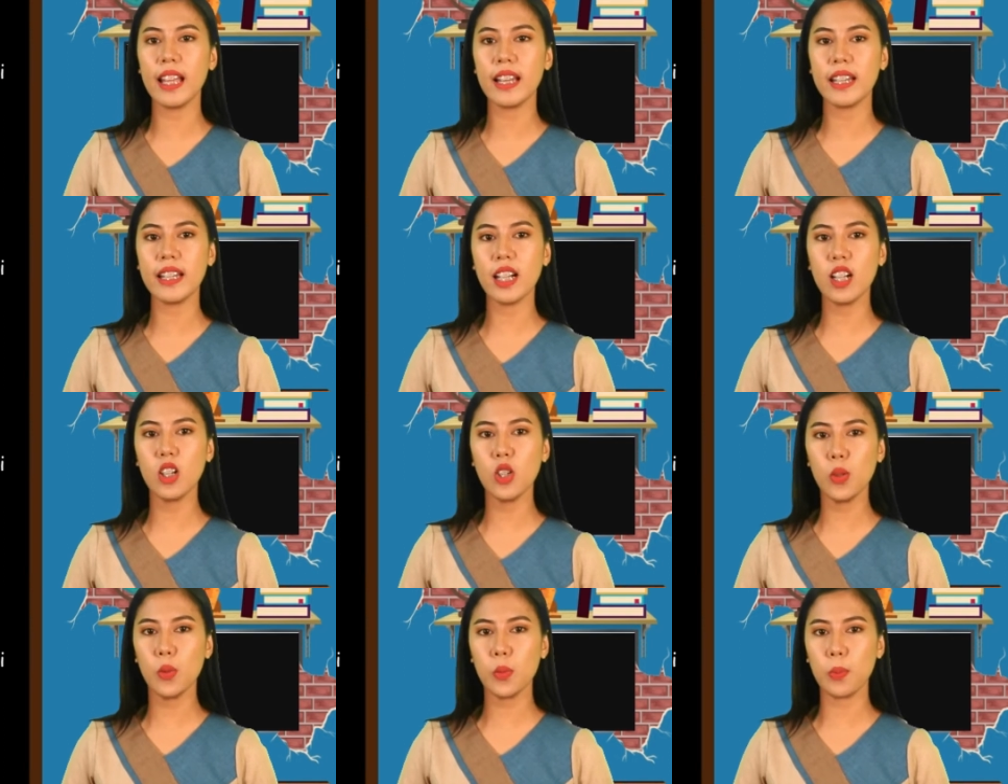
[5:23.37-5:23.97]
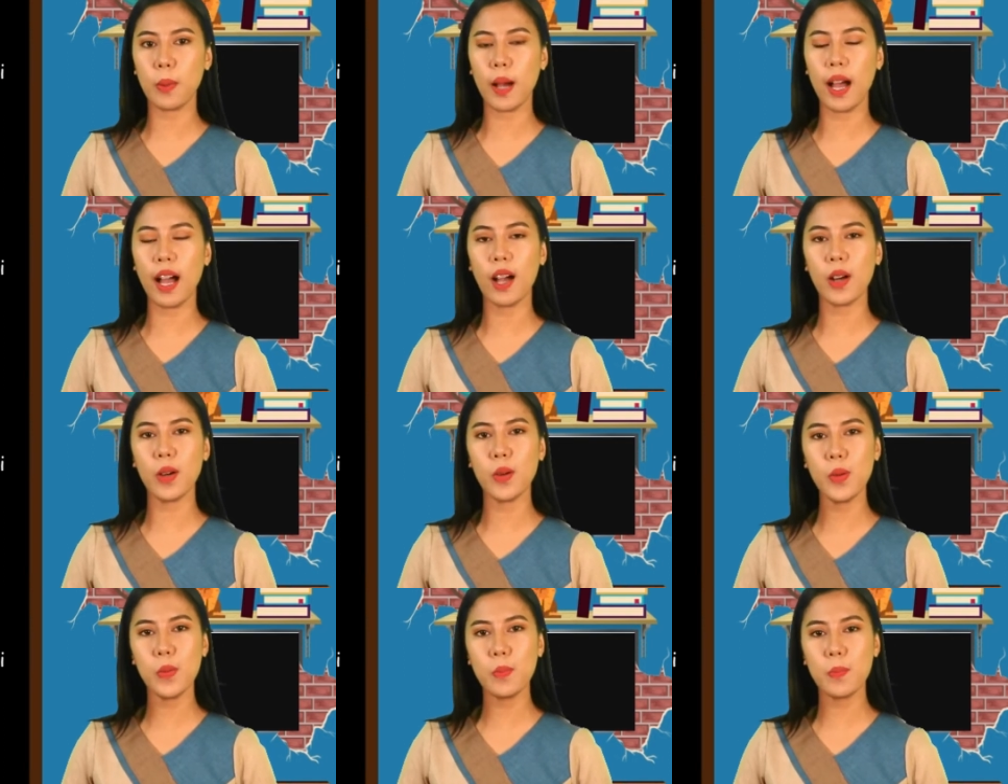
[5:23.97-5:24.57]
ng lupa
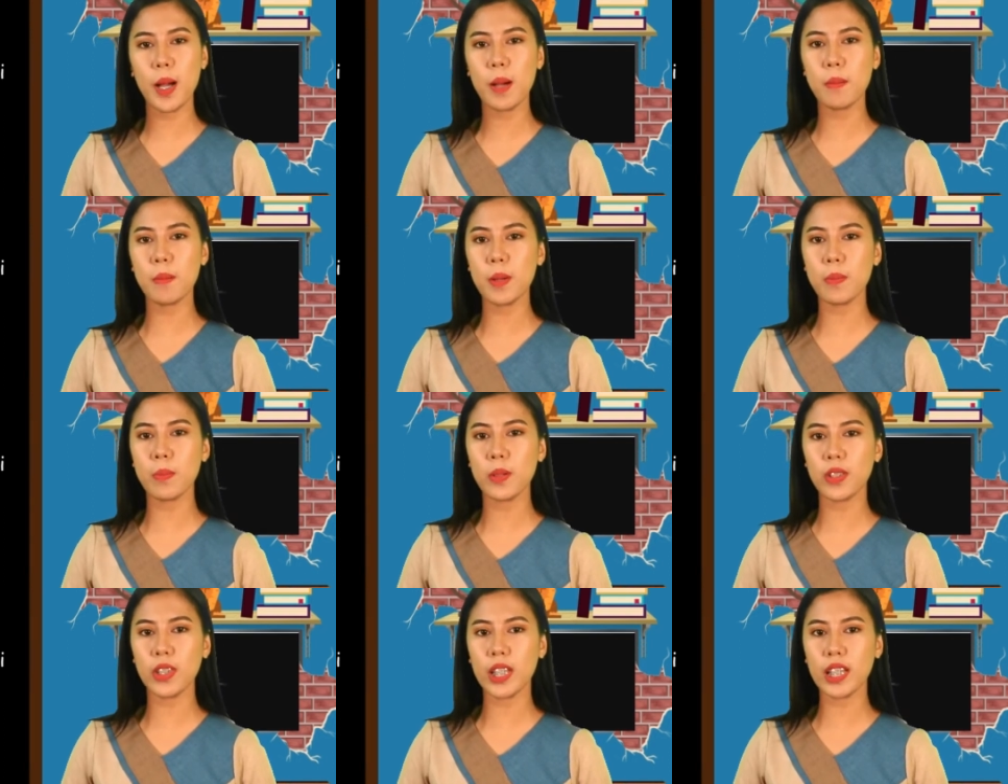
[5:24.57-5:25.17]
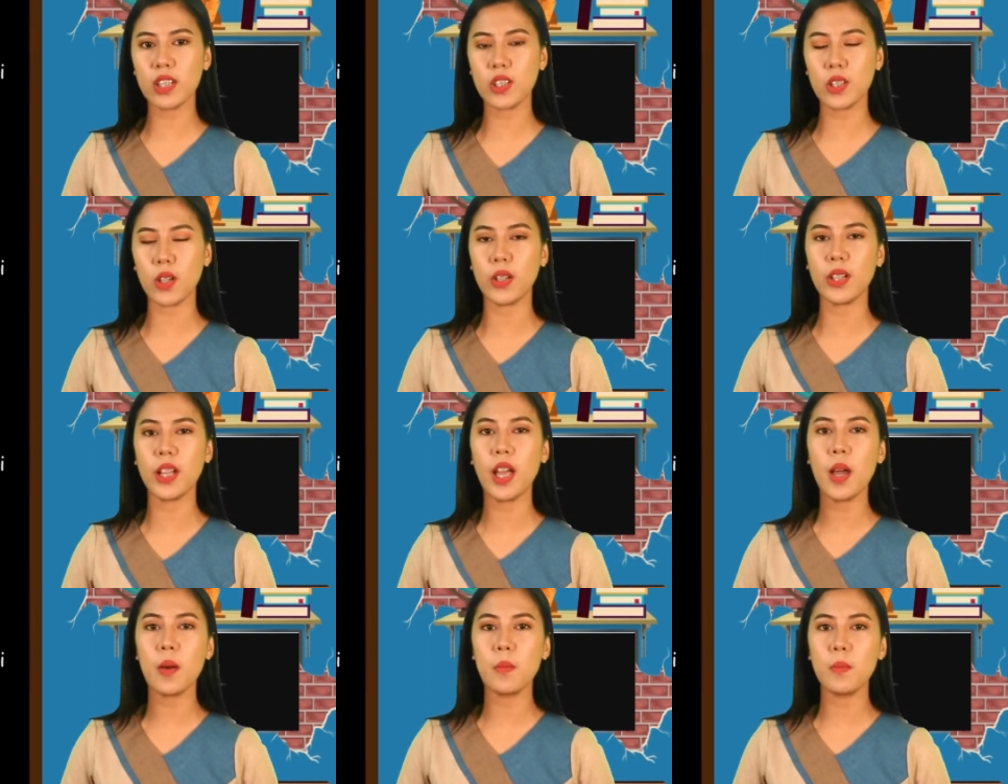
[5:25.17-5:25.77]
upang may proteksyon
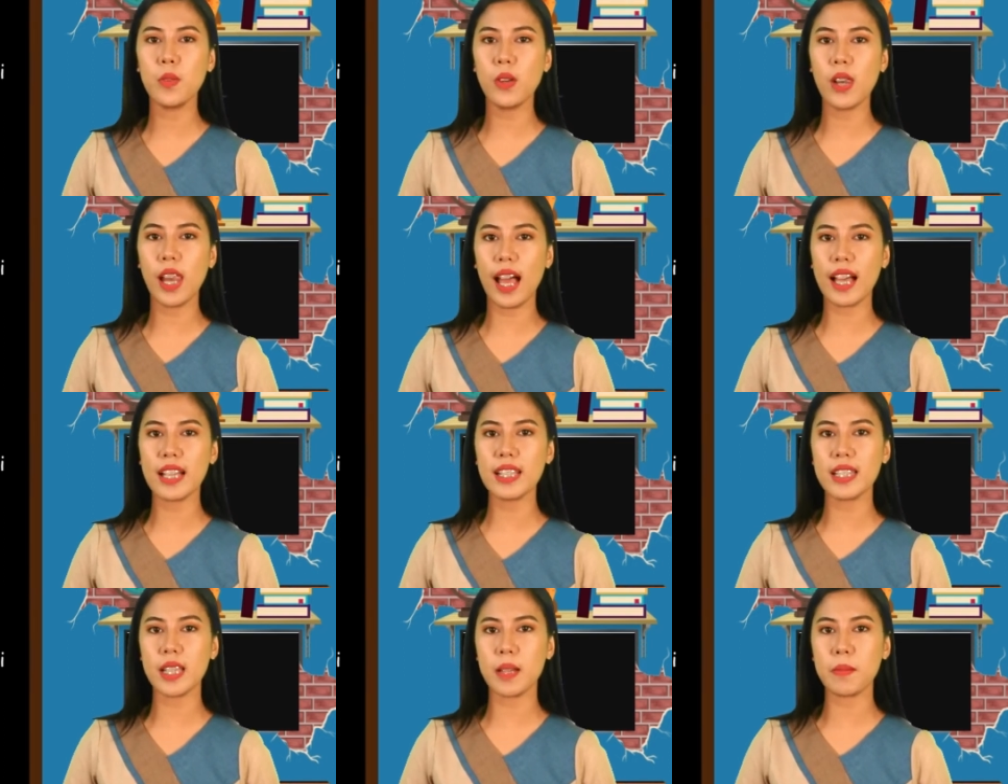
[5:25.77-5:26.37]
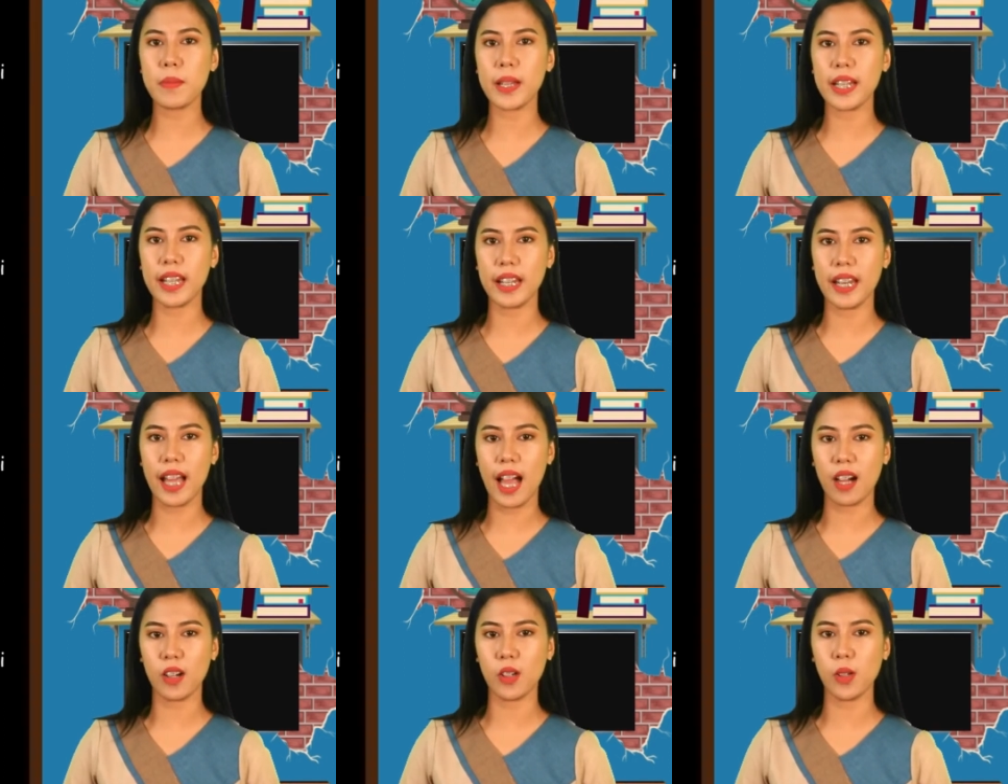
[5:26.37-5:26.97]
mula sa
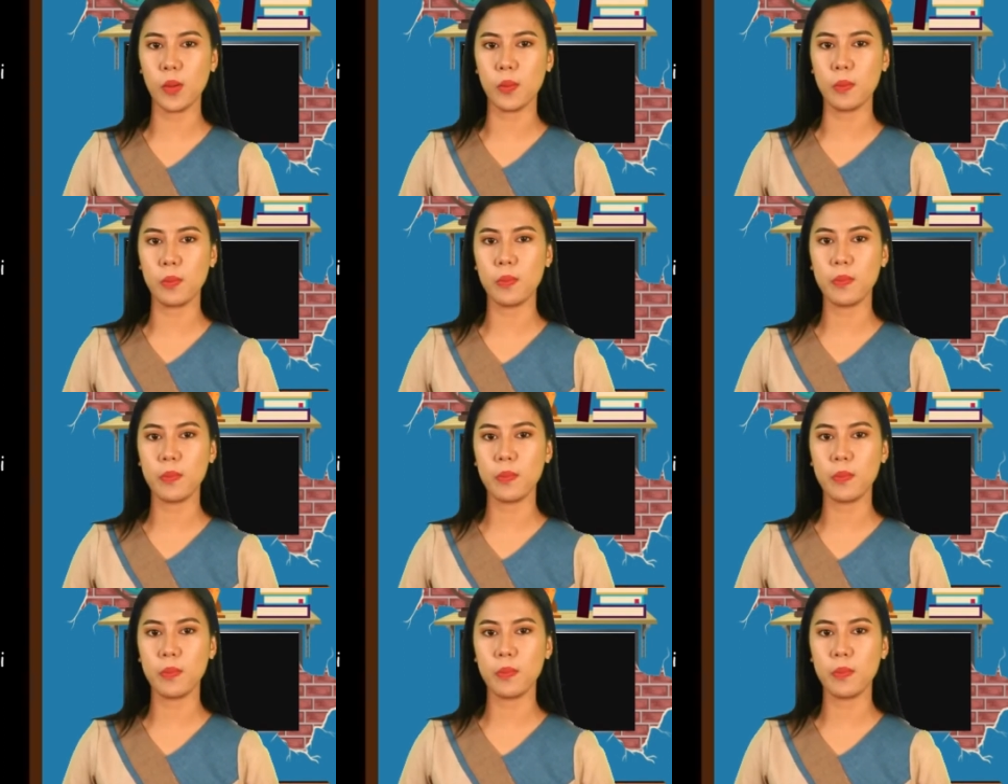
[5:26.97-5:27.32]
mananakop.